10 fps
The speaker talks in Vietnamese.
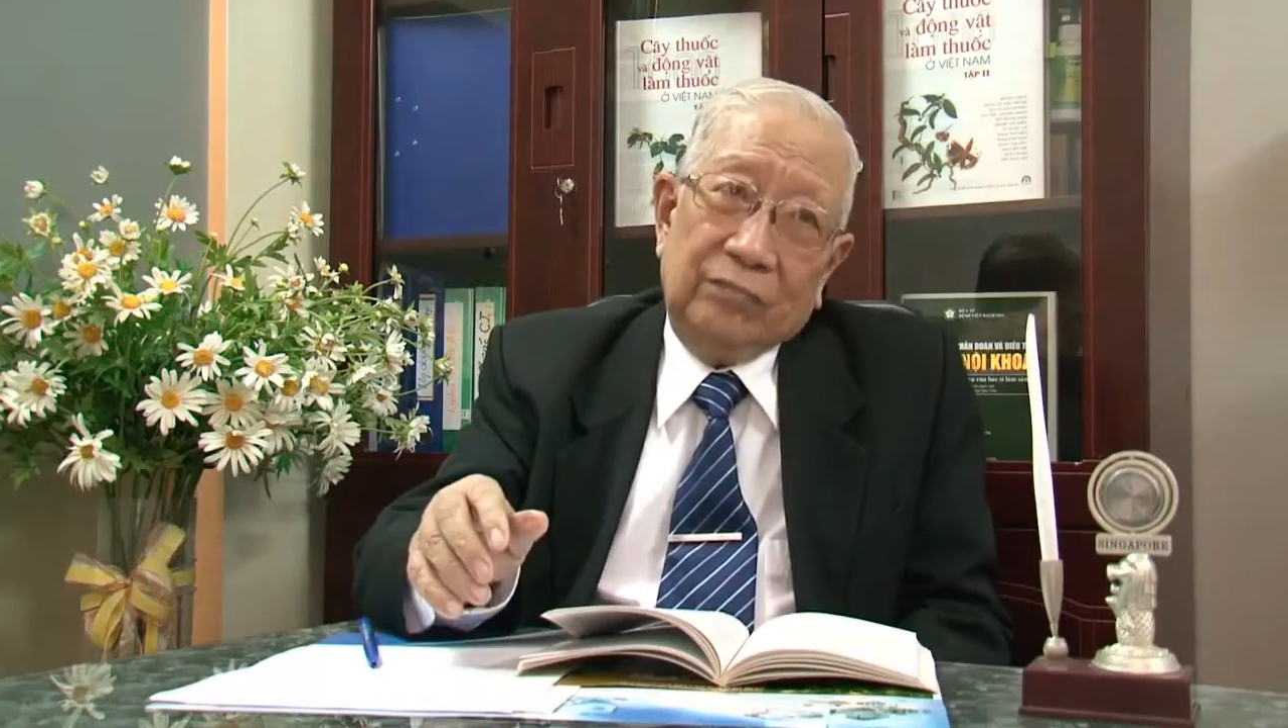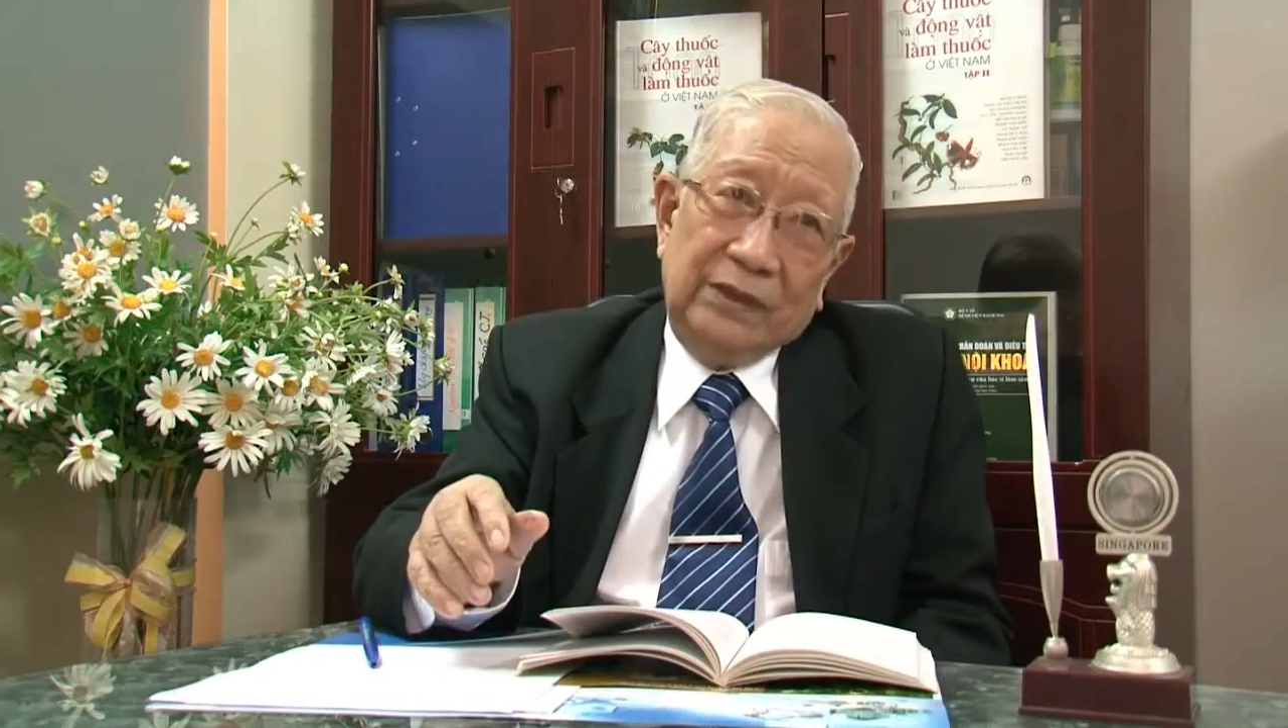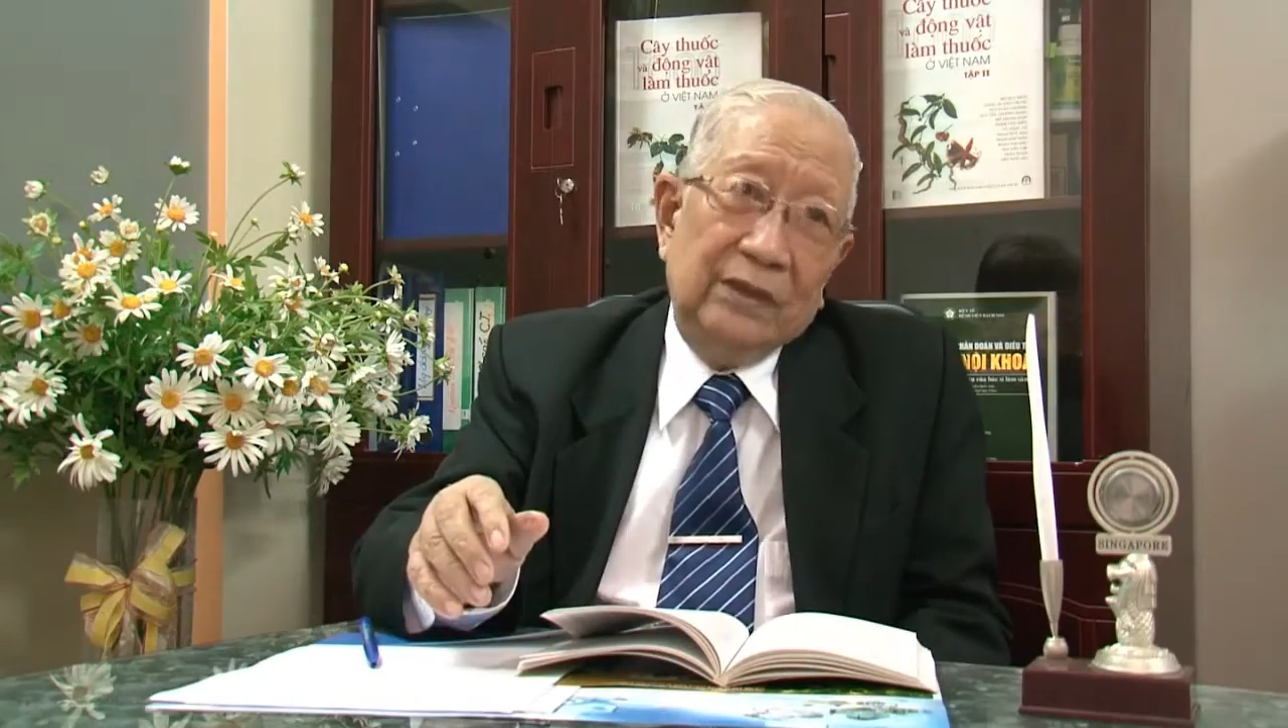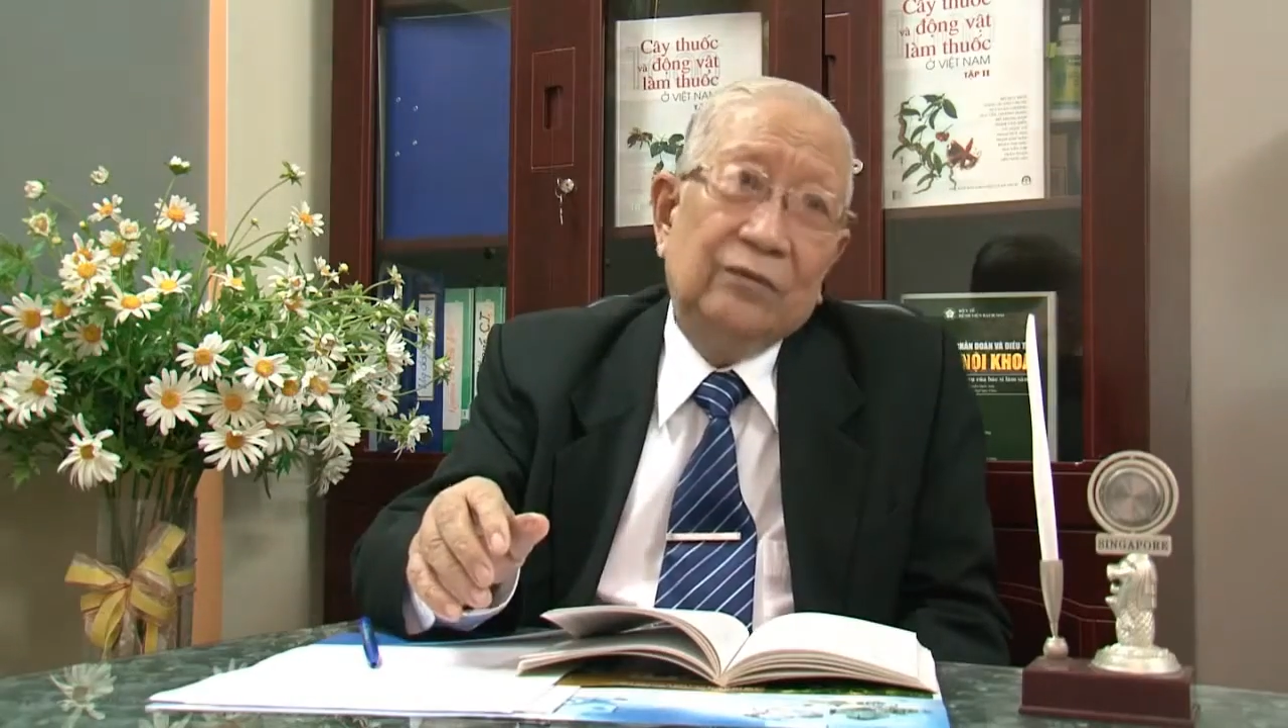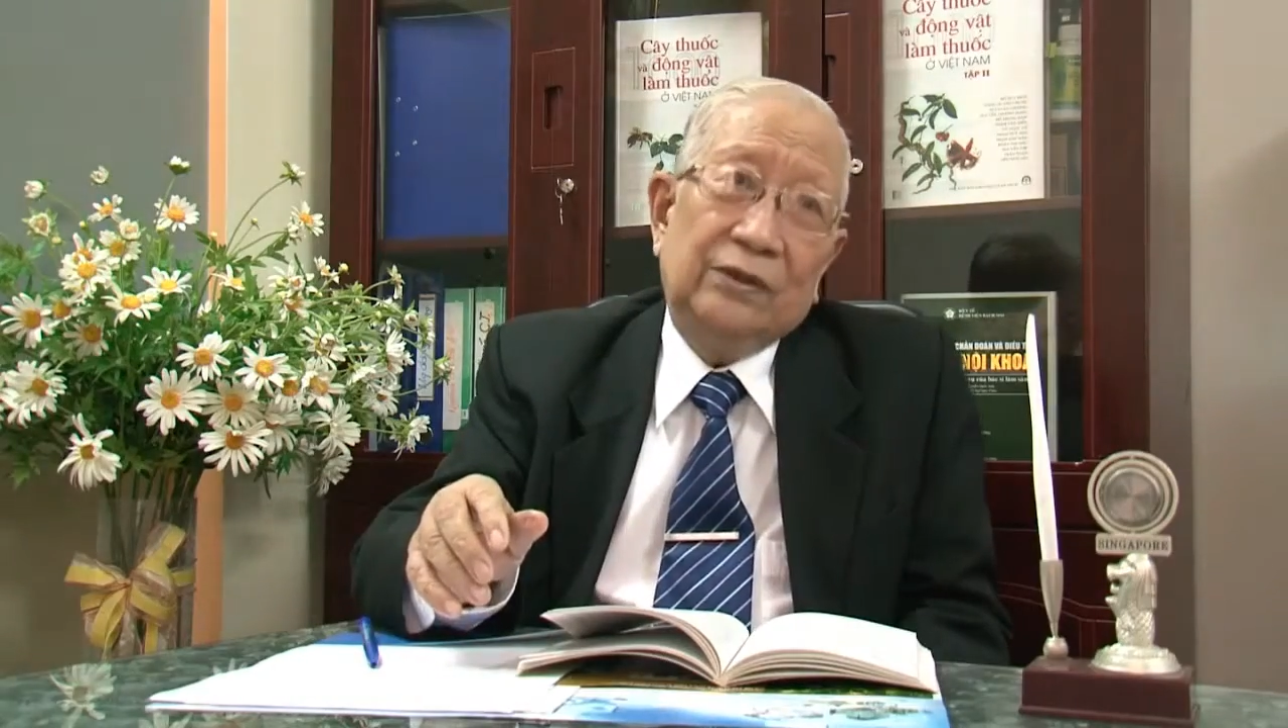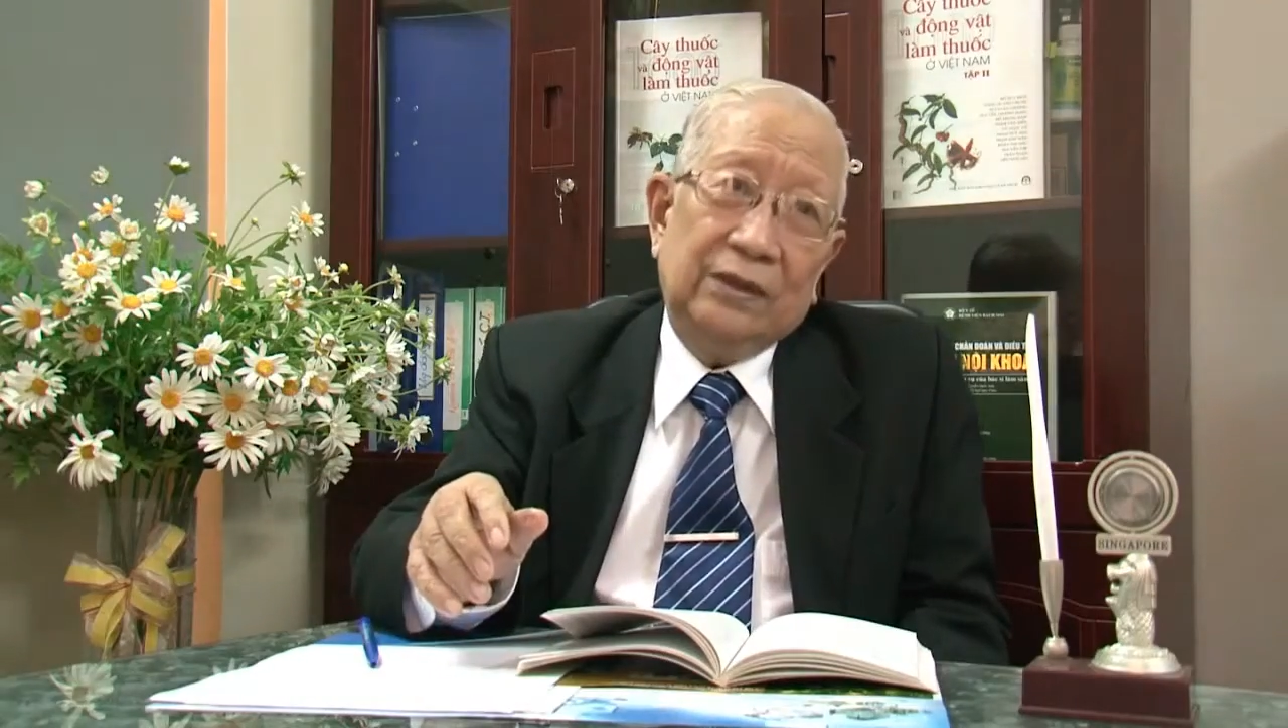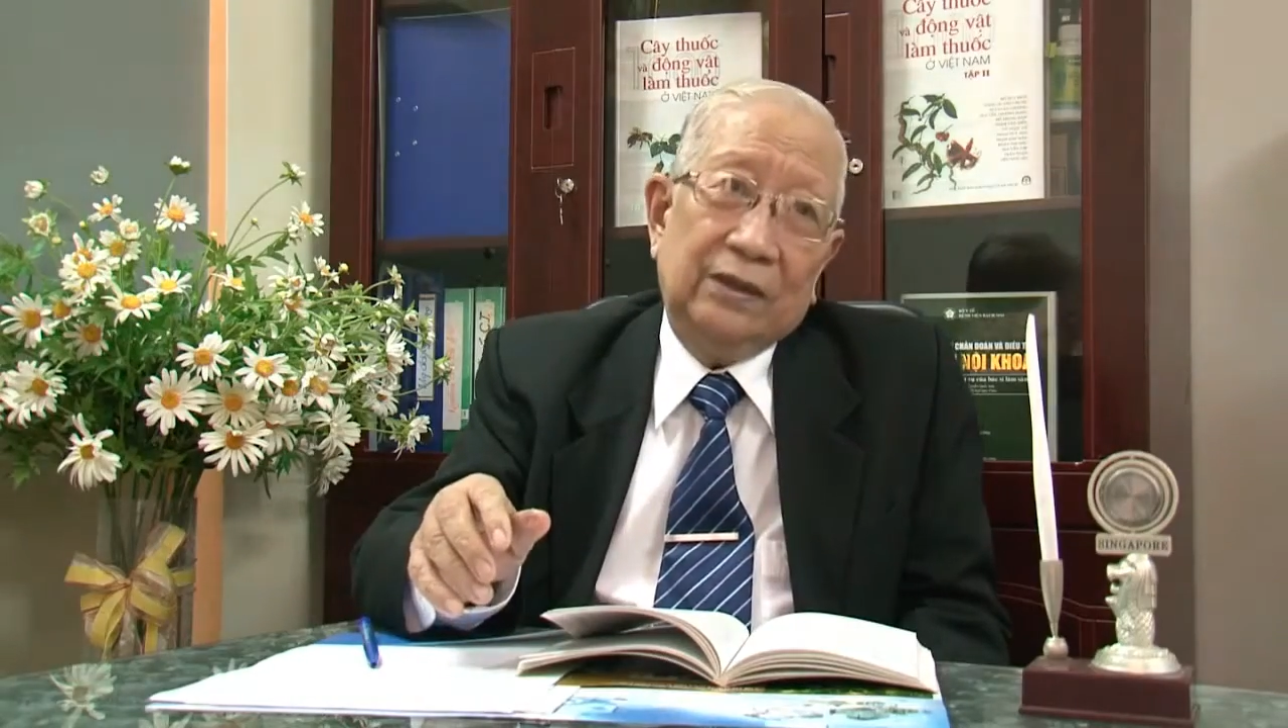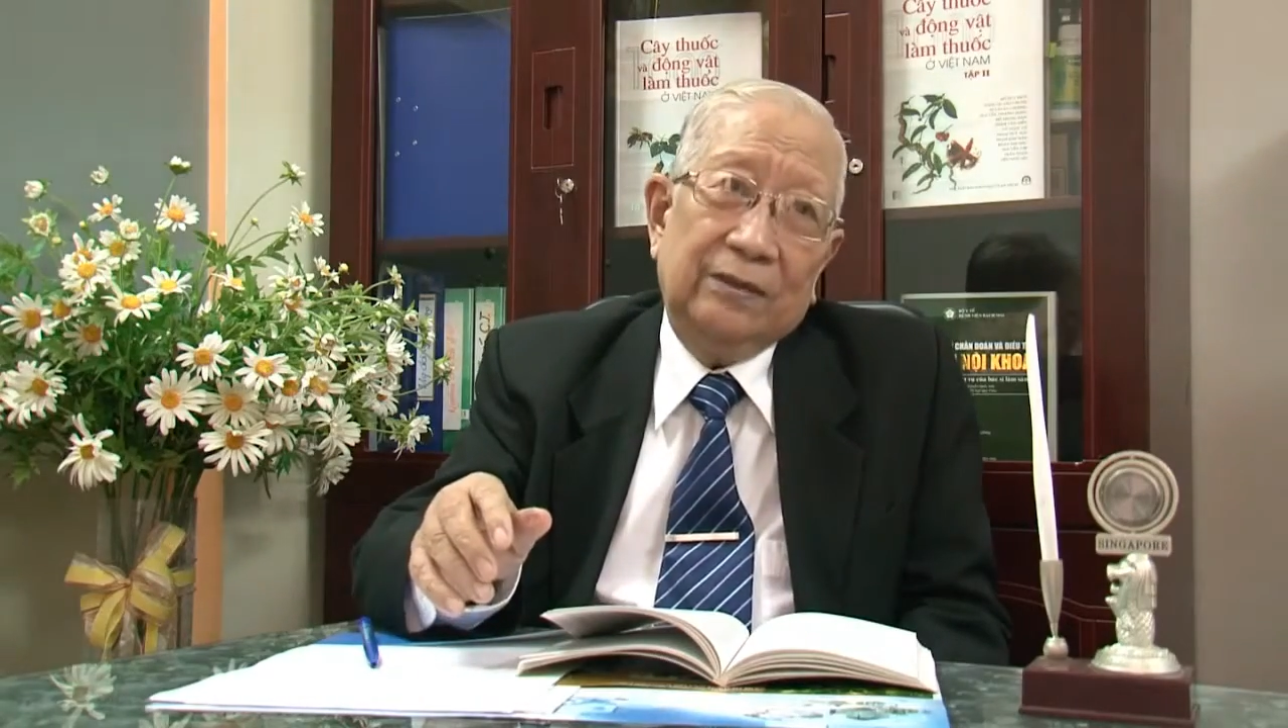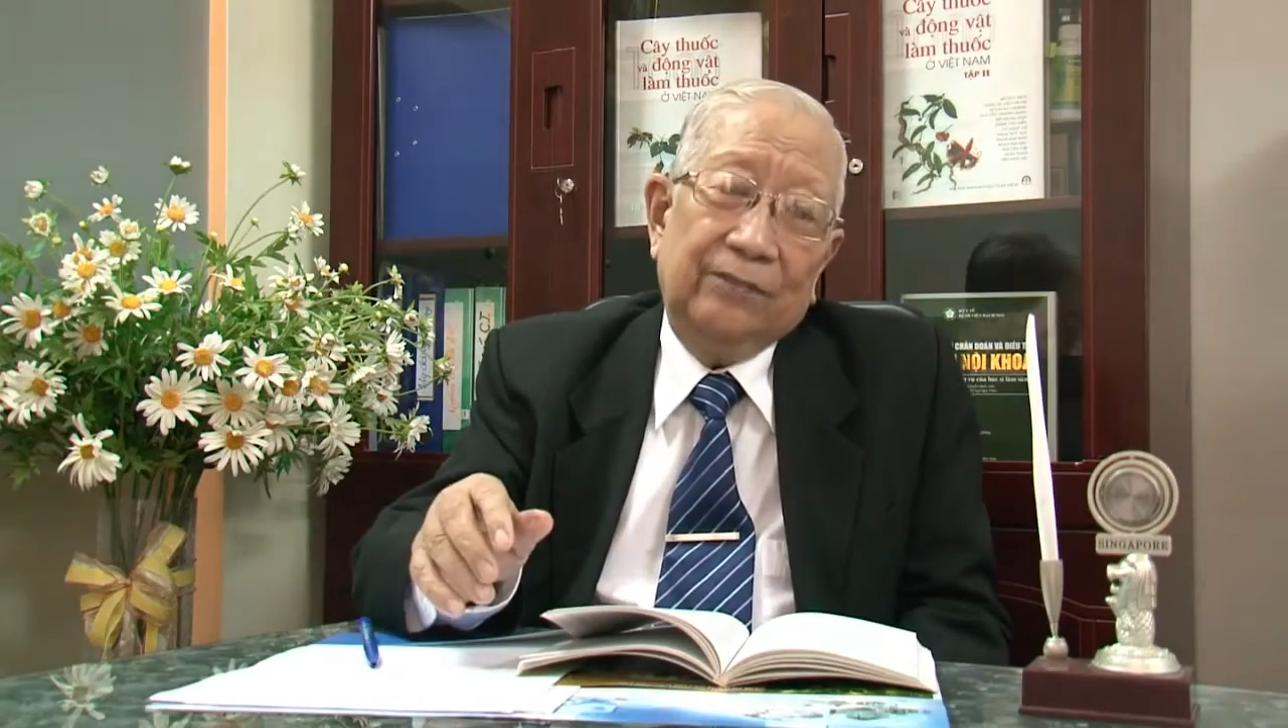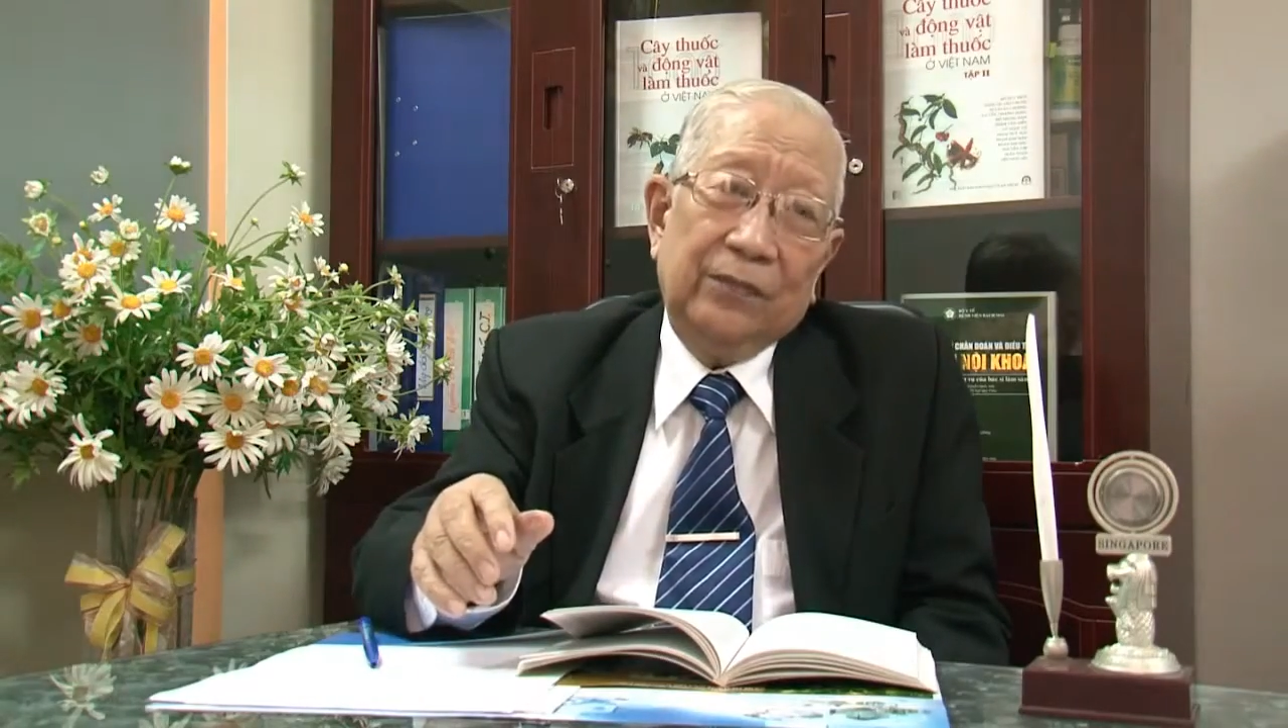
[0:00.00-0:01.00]
nhiều trường
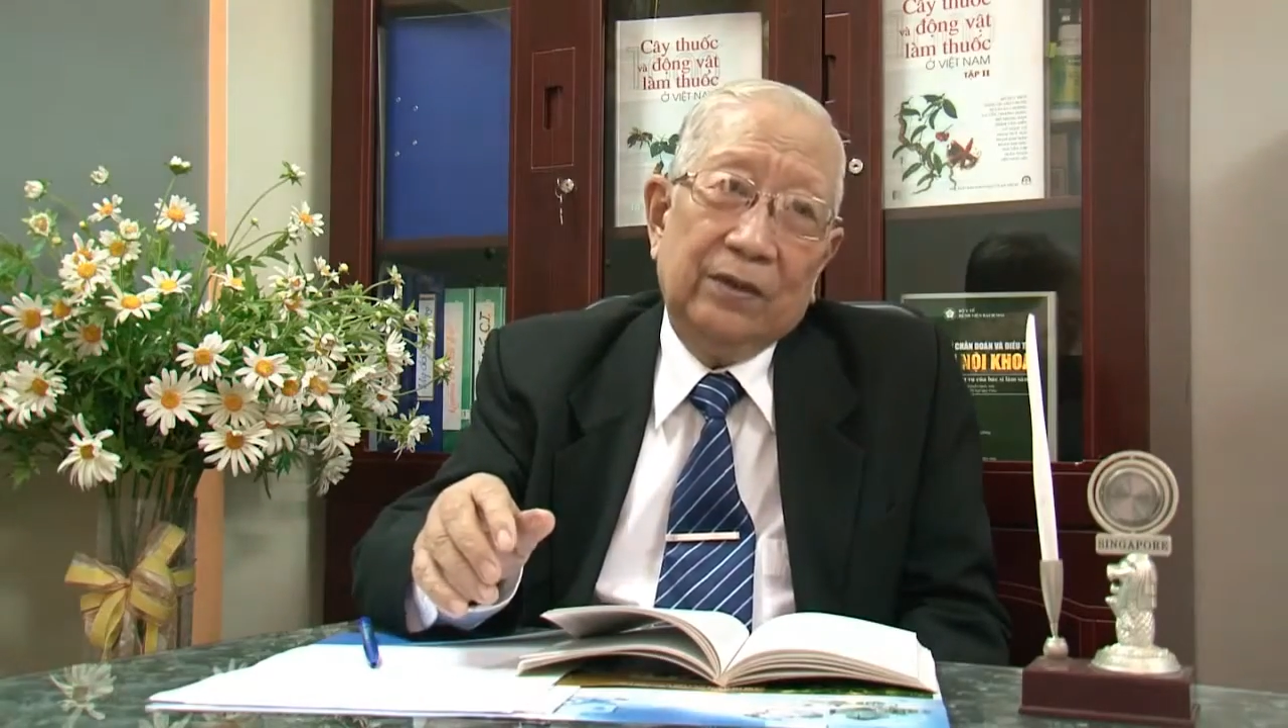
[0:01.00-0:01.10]
hợp